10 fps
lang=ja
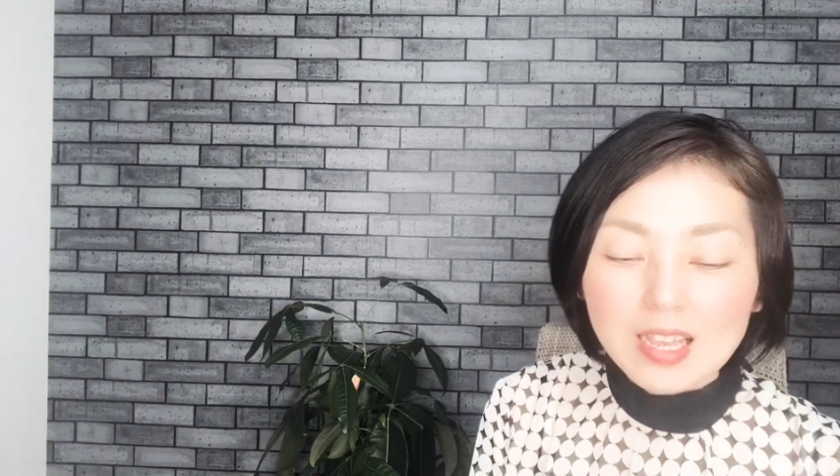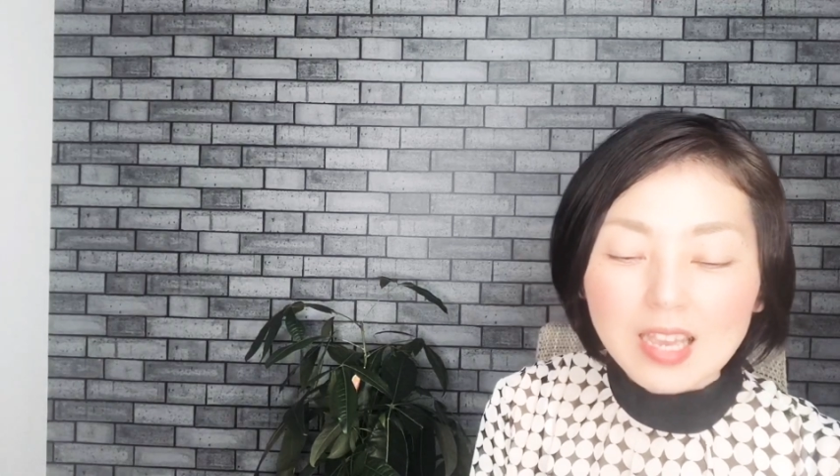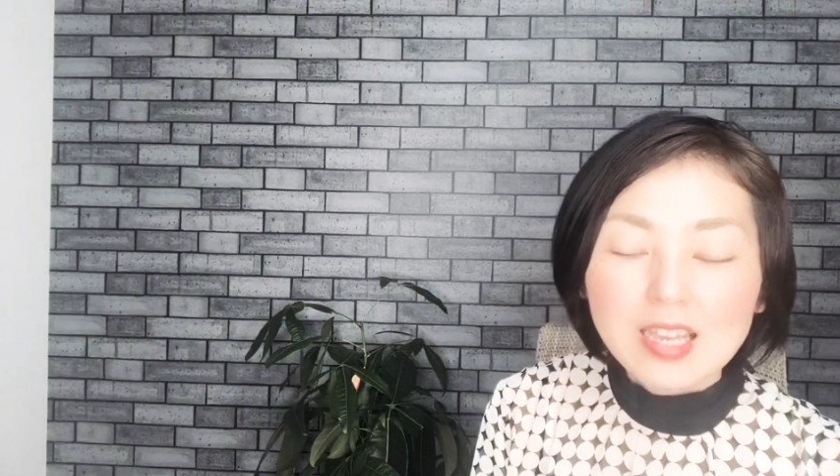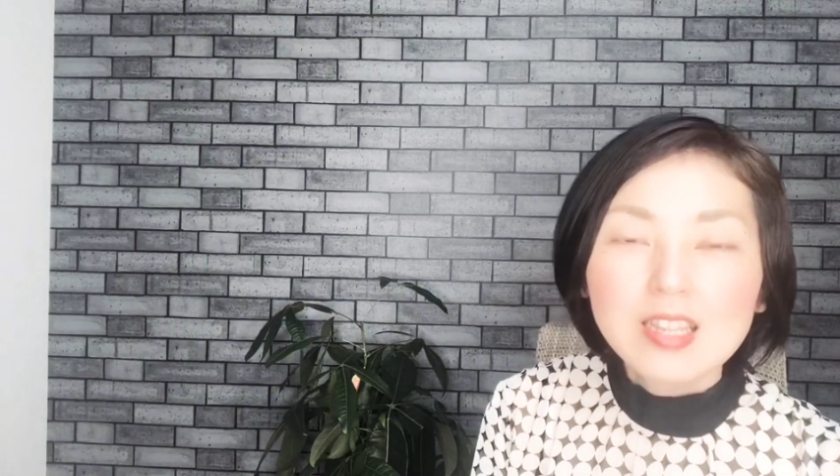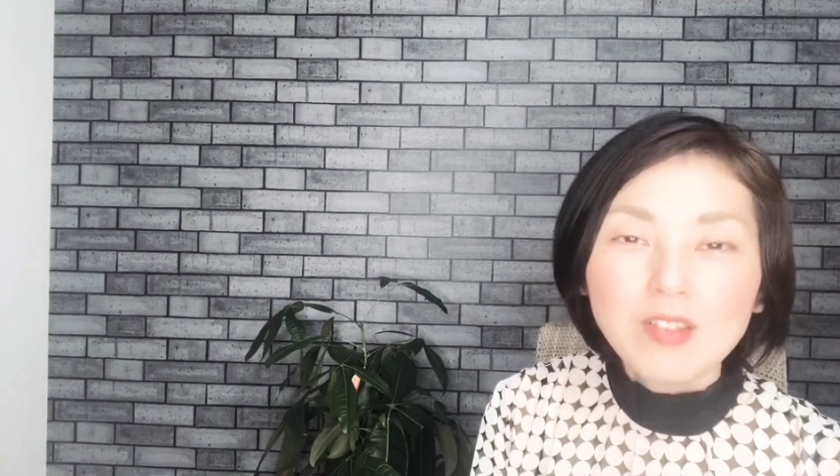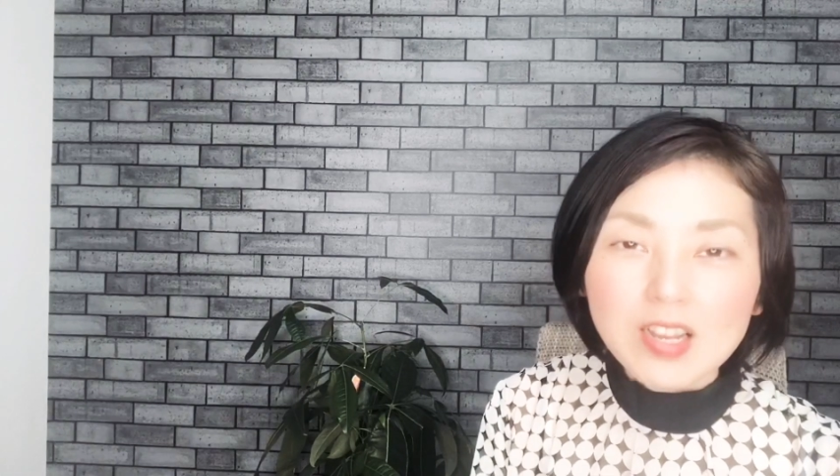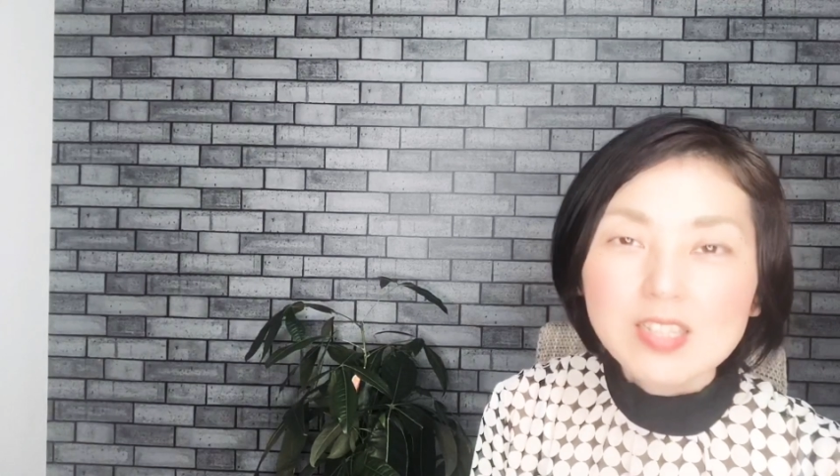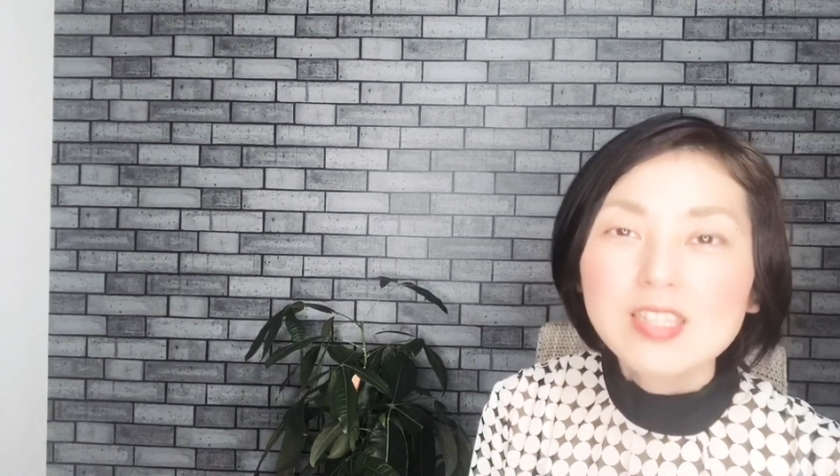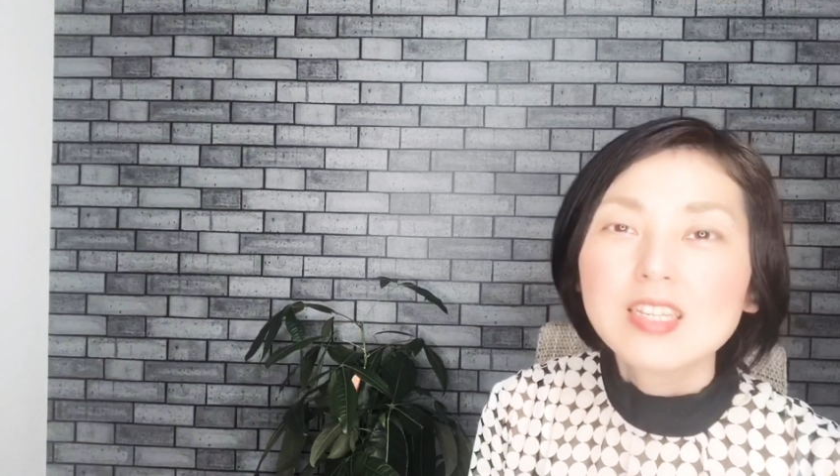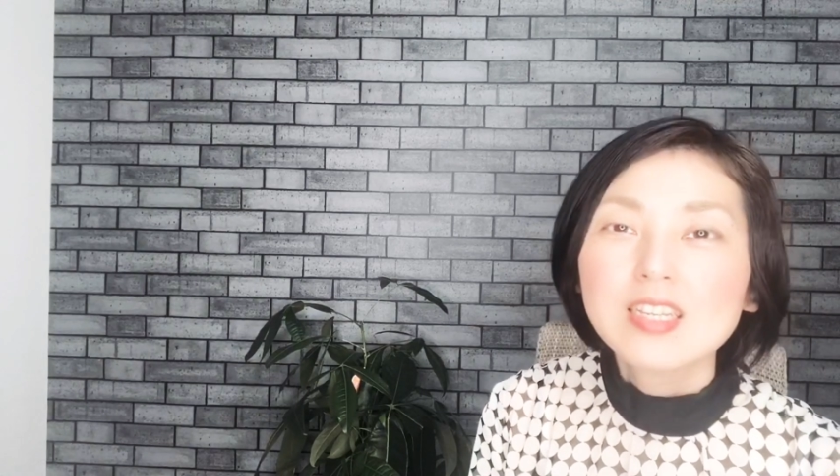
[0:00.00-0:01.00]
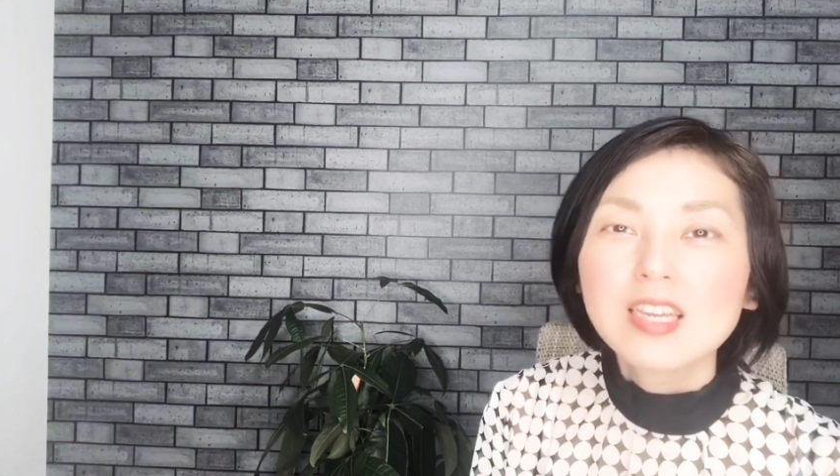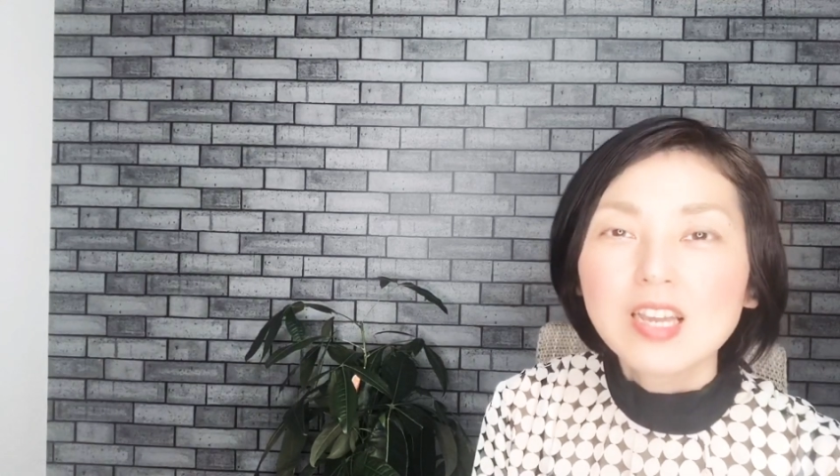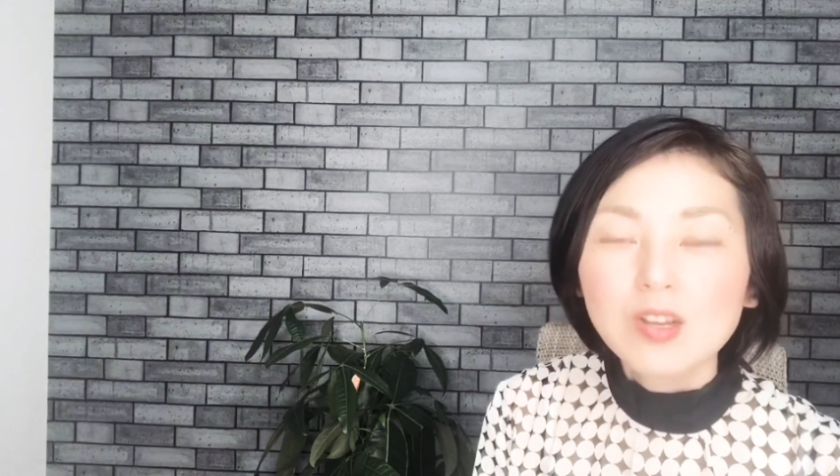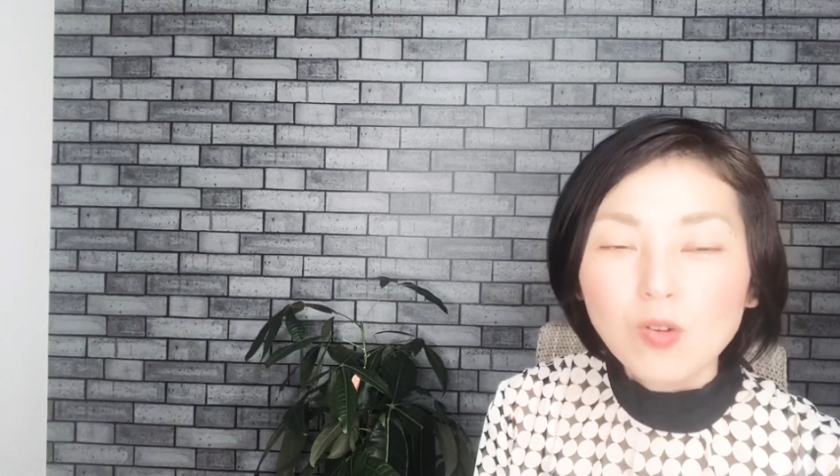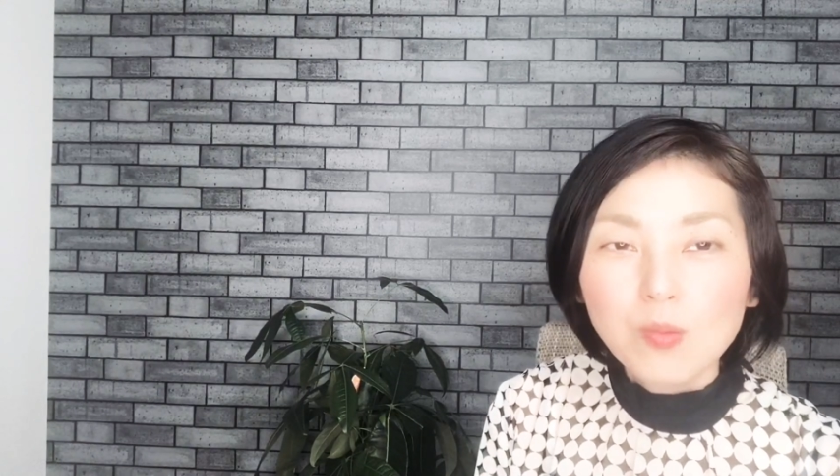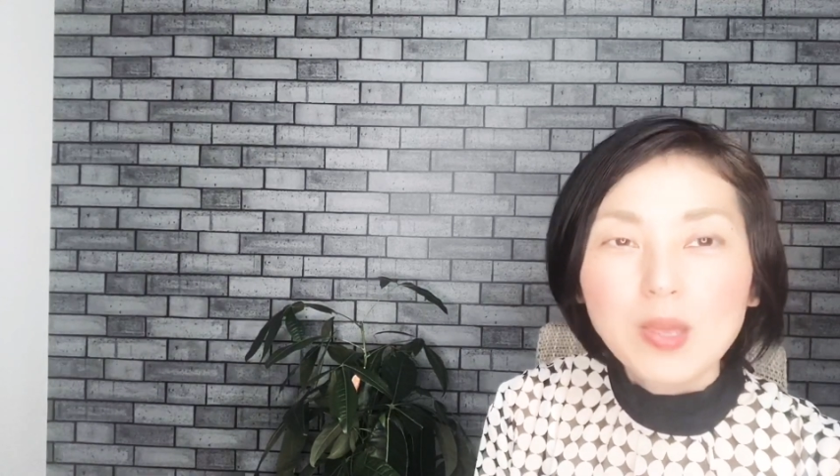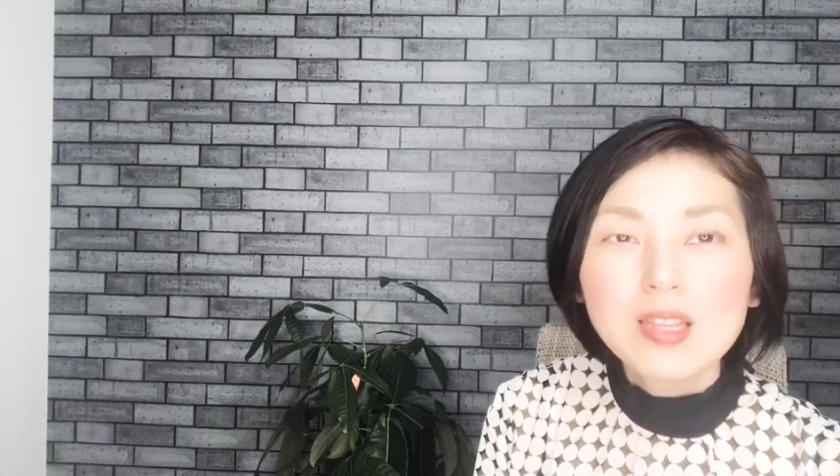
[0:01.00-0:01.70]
えー、では次に健康面